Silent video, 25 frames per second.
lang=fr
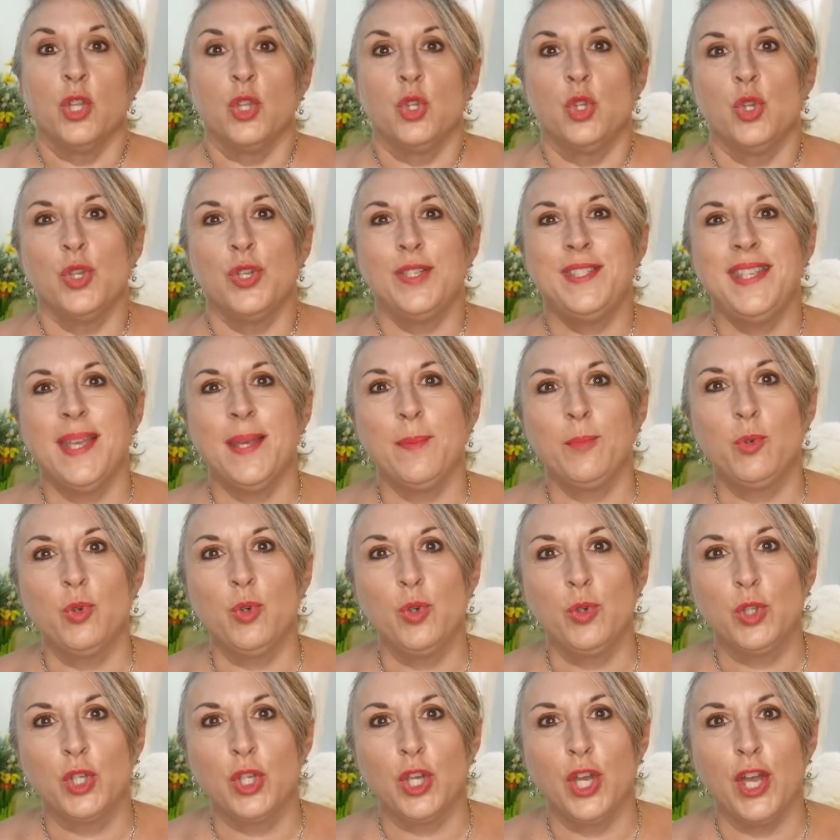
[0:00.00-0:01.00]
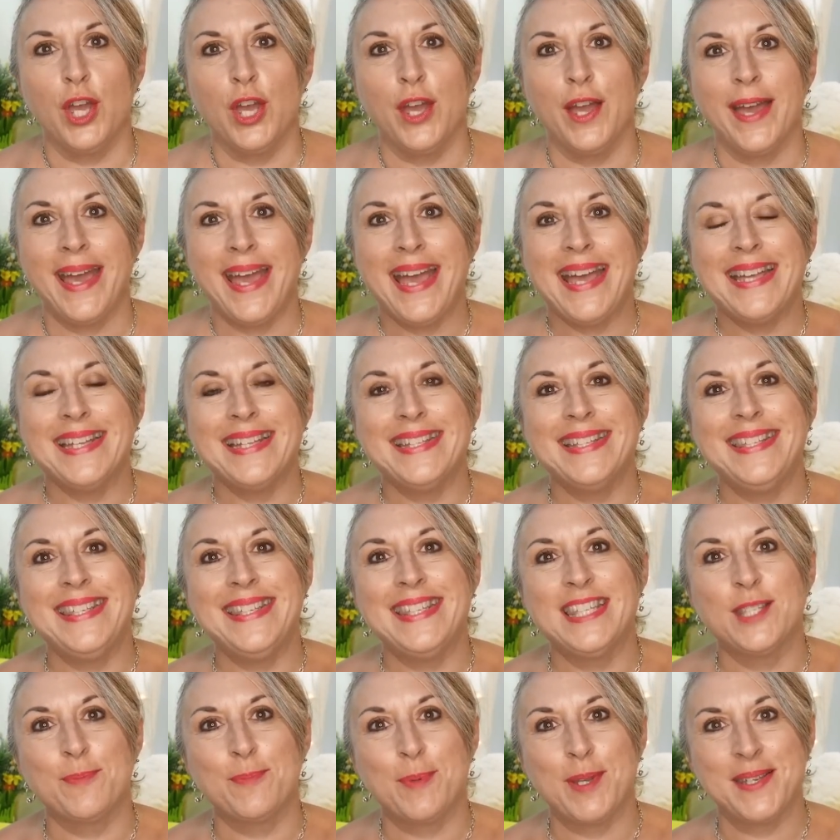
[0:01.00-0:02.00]
Deuxième coup de cœur,
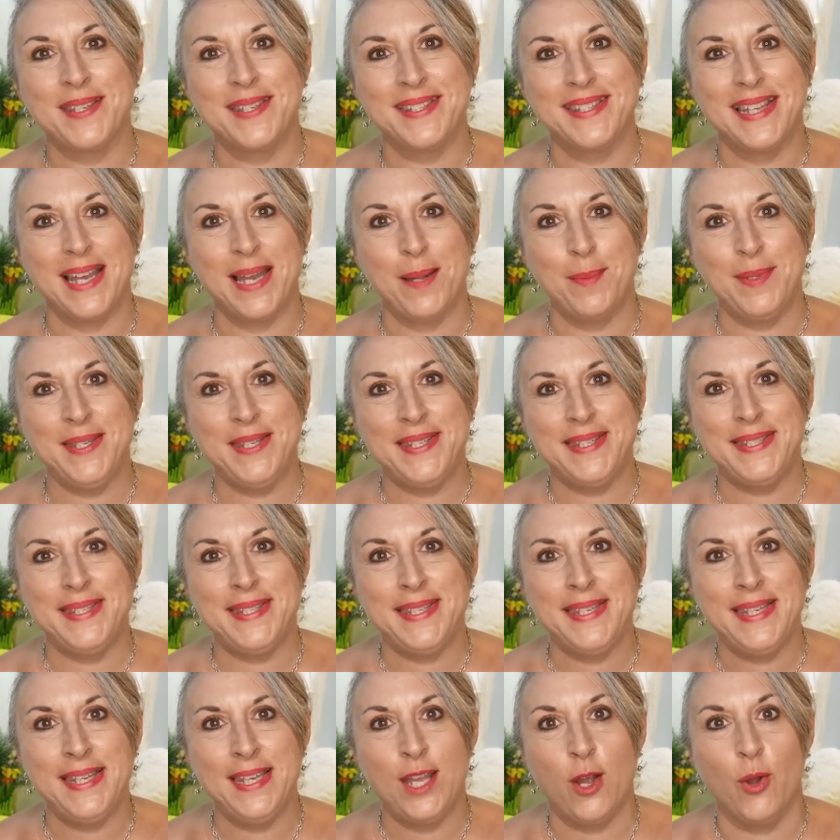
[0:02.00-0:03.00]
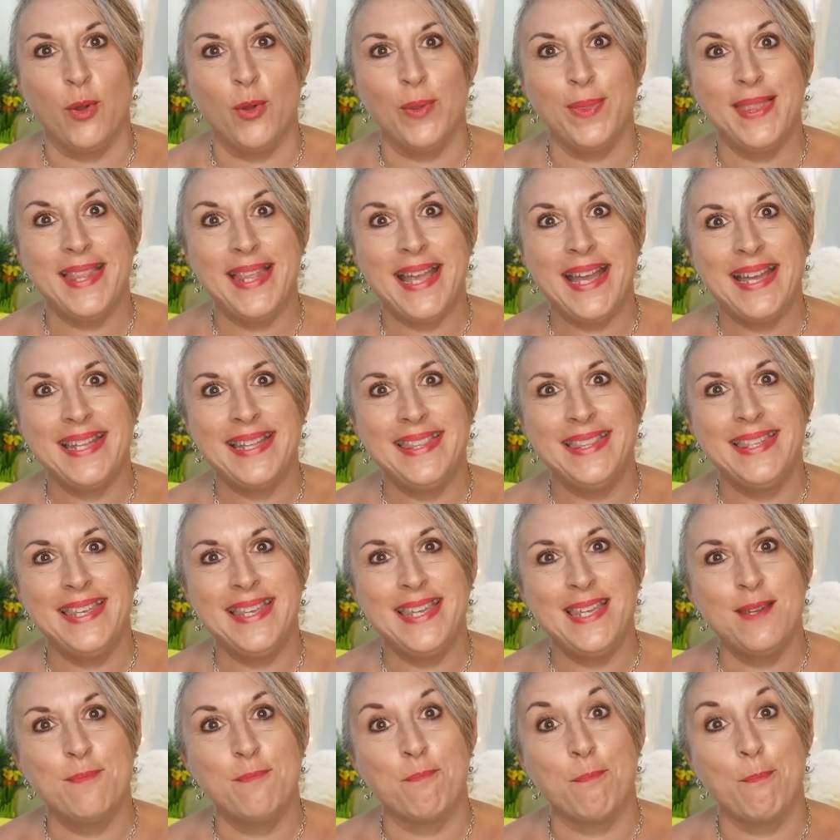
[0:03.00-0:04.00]
indispensable ici, on a
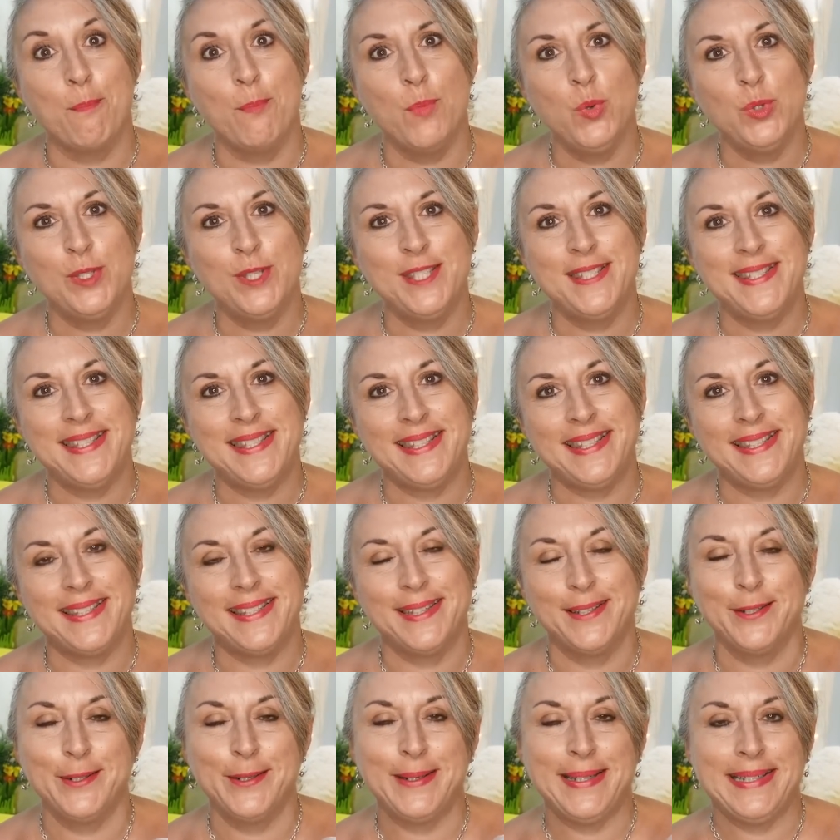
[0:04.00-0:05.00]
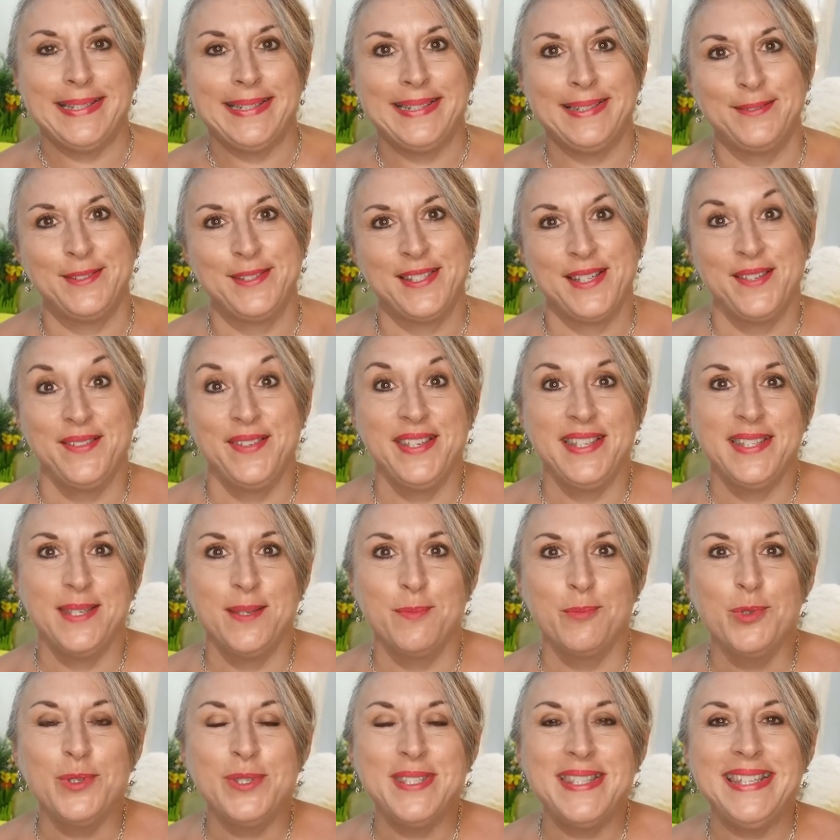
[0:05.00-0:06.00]
des moustiques. Ouais, vous savez,
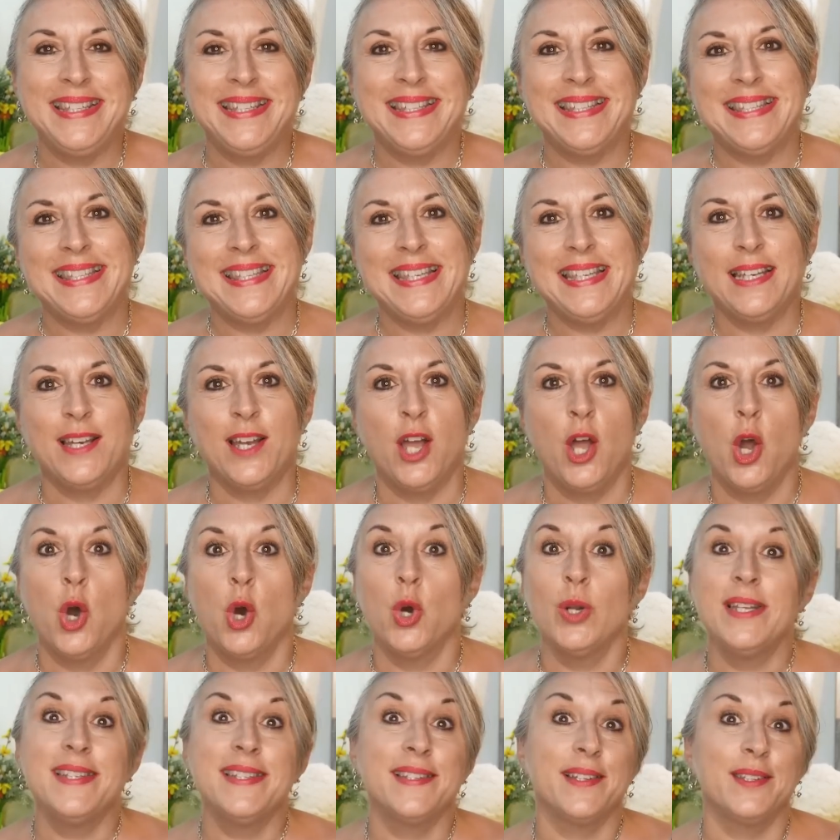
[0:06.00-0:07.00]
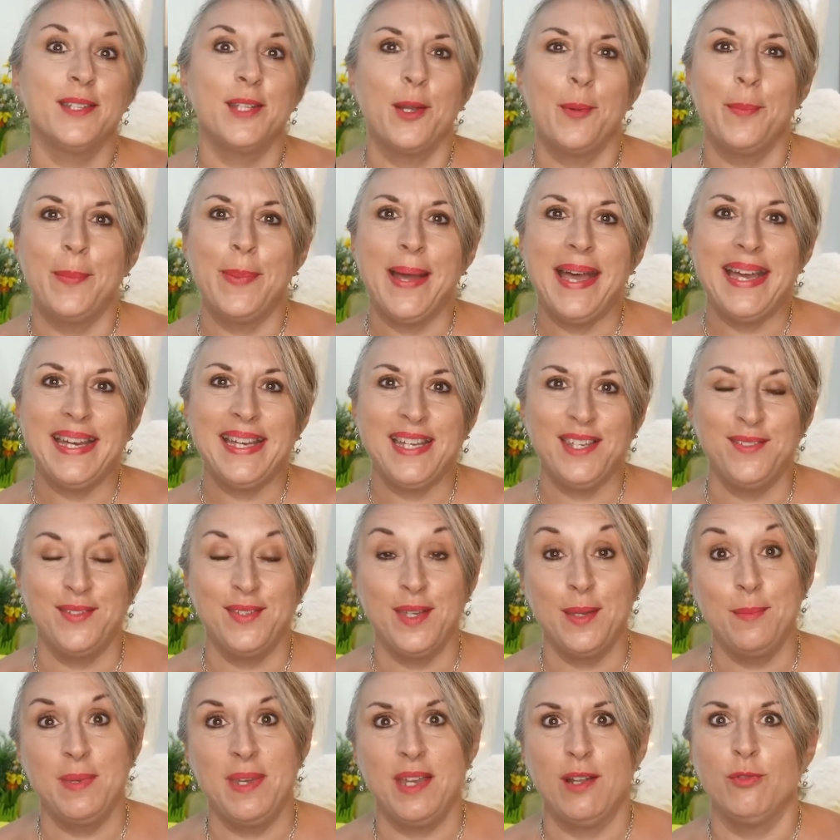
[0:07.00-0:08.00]
ces moustiques tirent, on les entend pas
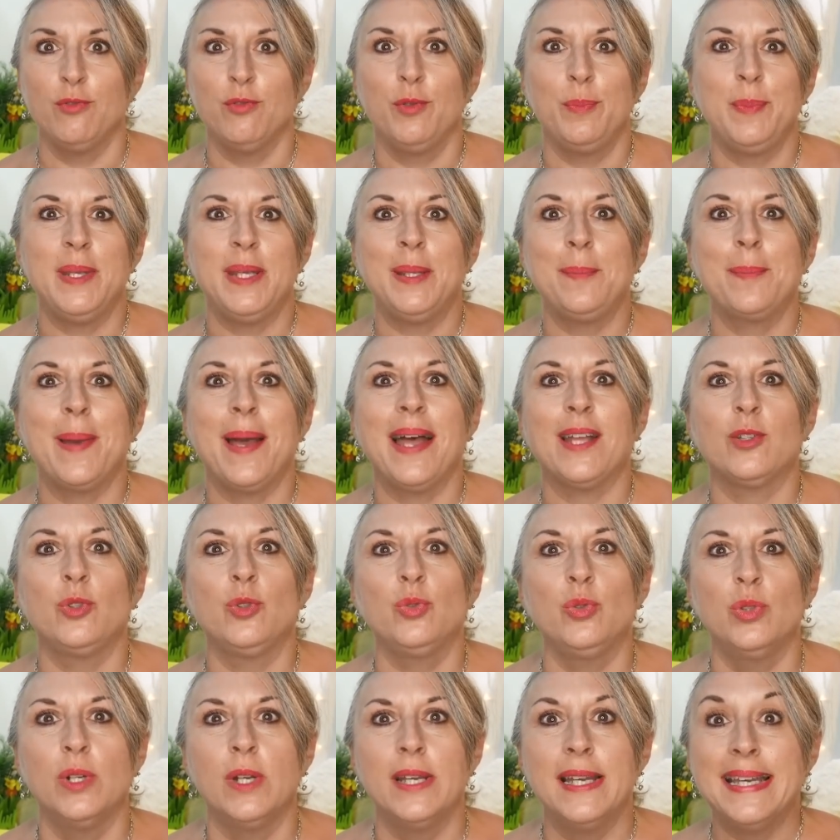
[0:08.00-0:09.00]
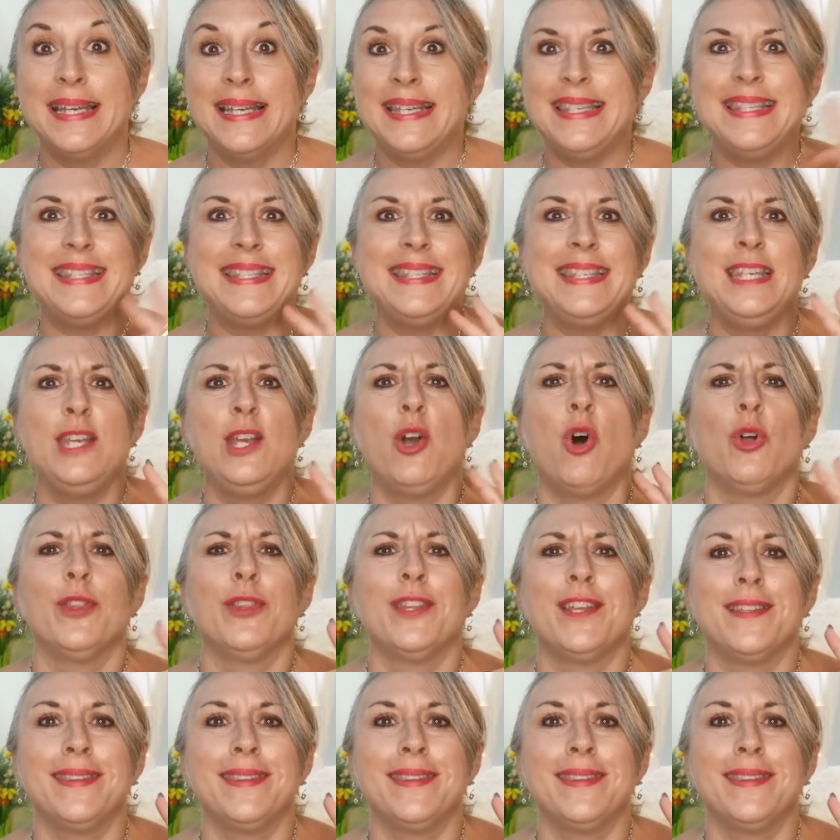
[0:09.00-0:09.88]
arriver, mais ils vous piquent partout. Ici, on